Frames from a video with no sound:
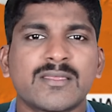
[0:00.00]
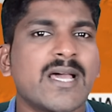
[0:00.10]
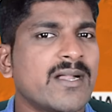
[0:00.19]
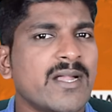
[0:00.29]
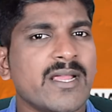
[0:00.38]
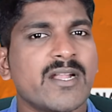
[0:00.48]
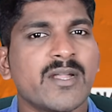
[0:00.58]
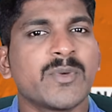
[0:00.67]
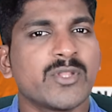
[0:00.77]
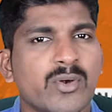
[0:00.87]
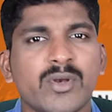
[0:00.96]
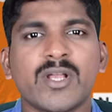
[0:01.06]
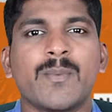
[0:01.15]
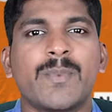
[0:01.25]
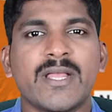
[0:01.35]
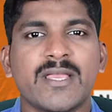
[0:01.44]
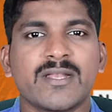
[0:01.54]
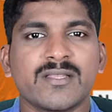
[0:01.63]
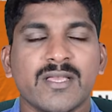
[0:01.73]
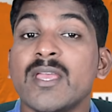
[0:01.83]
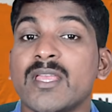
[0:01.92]
தண்டனைகள் என்பது
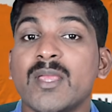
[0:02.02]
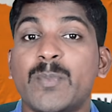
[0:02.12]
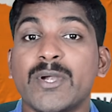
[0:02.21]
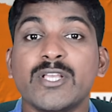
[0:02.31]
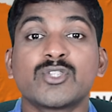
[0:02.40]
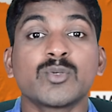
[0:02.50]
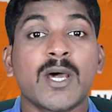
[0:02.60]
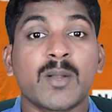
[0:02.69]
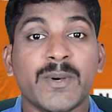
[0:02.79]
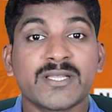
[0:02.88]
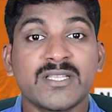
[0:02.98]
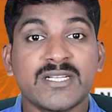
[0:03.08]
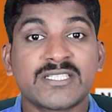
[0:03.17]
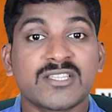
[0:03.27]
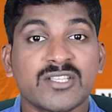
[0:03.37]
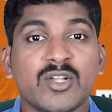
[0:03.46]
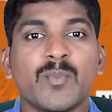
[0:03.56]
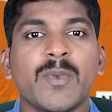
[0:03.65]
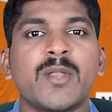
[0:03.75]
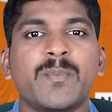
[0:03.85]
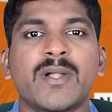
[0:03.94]
கொடுக்கப்படுகிறது இப்படி சுமார் பத்து
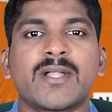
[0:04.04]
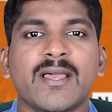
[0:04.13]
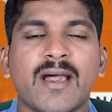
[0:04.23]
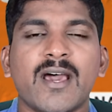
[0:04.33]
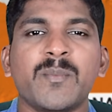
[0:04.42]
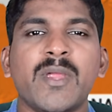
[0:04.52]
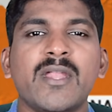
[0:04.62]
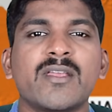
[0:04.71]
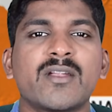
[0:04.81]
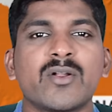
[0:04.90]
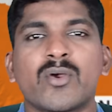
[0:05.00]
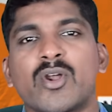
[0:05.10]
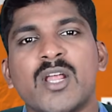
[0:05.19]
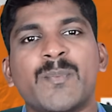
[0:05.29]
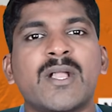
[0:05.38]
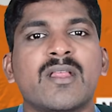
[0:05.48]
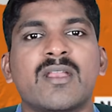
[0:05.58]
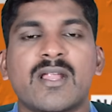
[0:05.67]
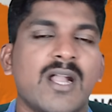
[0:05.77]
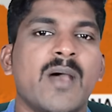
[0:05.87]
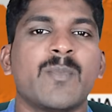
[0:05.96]
லட்சத்திற்கும் மேற்பட்ட அர்மேனியர்கள்
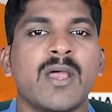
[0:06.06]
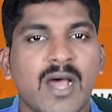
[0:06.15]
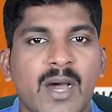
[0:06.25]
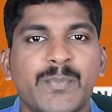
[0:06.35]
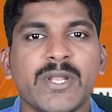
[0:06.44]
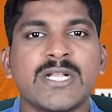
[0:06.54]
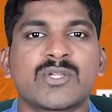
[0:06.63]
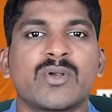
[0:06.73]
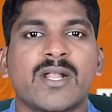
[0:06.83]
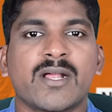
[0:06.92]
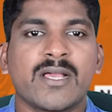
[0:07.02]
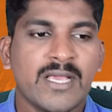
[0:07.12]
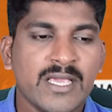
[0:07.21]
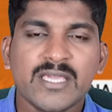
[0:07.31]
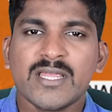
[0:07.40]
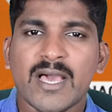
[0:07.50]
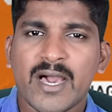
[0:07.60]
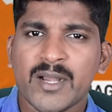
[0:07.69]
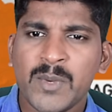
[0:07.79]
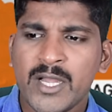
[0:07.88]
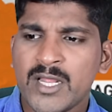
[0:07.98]
கொல்லப்பட்டிருக்கலாம் அப்படின்னு சொல்றாங்க இதை
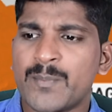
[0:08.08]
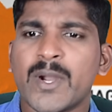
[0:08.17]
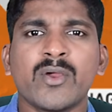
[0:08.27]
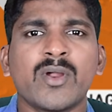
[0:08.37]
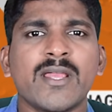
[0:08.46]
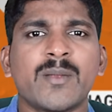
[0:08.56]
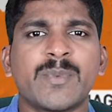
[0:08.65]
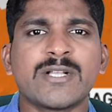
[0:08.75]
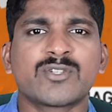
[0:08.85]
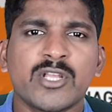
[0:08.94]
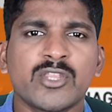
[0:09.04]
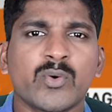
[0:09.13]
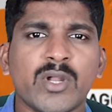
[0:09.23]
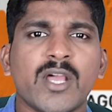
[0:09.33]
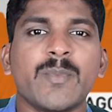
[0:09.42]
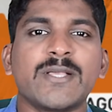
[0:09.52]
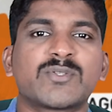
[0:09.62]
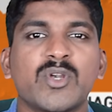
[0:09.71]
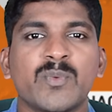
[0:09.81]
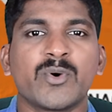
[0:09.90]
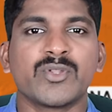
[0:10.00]
அர்மேனிய படுகொலை அப்படின்னு சொல்லி இந்த உலகமே
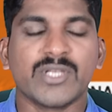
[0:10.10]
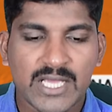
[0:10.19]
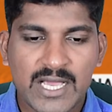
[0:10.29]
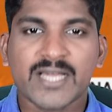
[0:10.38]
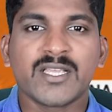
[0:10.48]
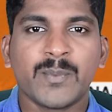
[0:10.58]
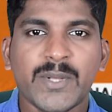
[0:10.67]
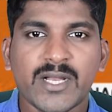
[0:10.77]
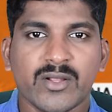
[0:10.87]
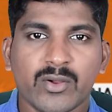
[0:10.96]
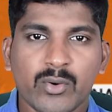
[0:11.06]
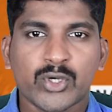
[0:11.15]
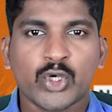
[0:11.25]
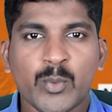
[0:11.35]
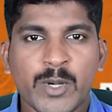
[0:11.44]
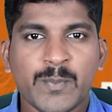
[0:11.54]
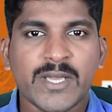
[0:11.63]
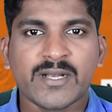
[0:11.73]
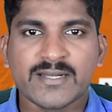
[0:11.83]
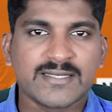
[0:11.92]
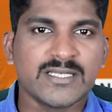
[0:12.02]
சொல்லும்போது அதன் பிறகு ஒட்டோமன்
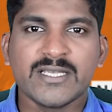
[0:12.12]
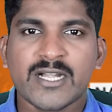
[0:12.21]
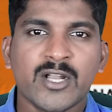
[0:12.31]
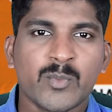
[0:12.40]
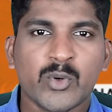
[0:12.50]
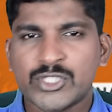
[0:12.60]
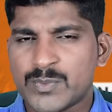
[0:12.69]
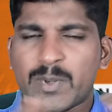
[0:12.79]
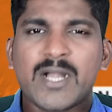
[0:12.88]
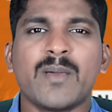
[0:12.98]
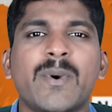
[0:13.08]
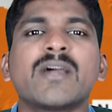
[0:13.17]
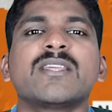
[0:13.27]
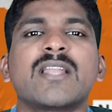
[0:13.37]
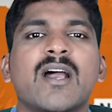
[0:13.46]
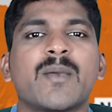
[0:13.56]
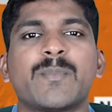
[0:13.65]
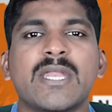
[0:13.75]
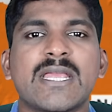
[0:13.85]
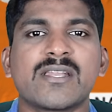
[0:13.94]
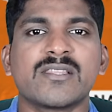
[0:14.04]
பேரரசு இரண்டு மூணு மூன்று பல பகுதிகளாக
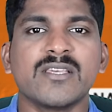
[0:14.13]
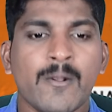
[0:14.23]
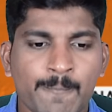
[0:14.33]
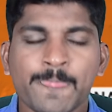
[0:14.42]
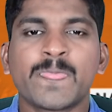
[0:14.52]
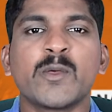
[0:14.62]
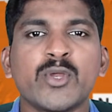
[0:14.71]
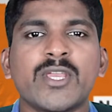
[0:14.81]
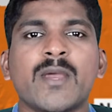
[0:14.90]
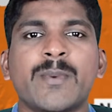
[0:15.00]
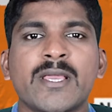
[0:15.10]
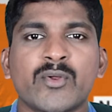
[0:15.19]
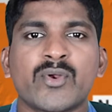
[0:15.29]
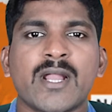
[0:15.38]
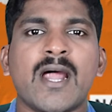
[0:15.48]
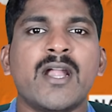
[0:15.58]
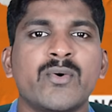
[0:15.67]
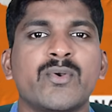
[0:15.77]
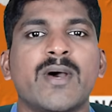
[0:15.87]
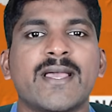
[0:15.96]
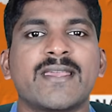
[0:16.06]
பிரிகிறது துருக்கி அப்படிங்கிற ஒரு நாடு
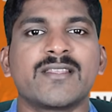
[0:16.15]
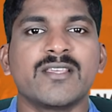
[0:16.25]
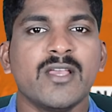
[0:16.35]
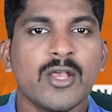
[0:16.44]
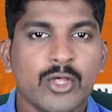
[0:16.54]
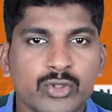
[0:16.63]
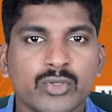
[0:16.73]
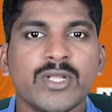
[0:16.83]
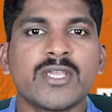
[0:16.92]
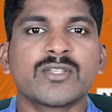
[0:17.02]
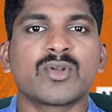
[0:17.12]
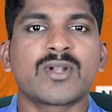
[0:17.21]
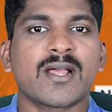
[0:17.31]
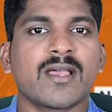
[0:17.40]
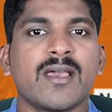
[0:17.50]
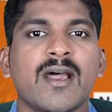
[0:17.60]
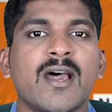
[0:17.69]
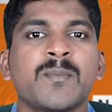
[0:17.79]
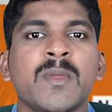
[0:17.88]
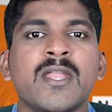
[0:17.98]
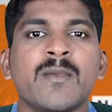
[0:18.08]
உருவாகிறது துருக்கி சொல்கிறாங்க
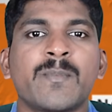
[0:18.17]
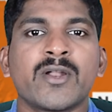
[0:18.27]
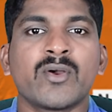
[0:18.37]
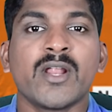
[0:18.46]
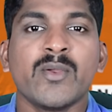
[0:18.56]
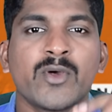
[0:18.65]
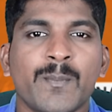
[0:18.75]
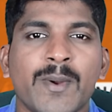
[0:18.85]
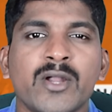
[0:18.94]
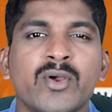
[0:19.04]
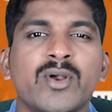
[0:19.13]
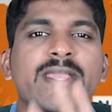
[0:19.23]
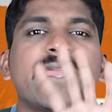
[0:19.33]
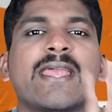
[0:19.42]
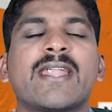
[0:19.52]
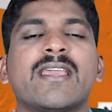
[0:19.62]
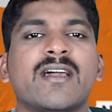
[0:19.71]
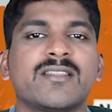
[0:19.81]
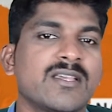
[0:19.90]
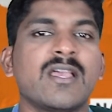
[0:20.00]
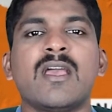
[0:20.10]
அர்மேனிய படுகொலை ஒரு படுகொலையே கிடையாது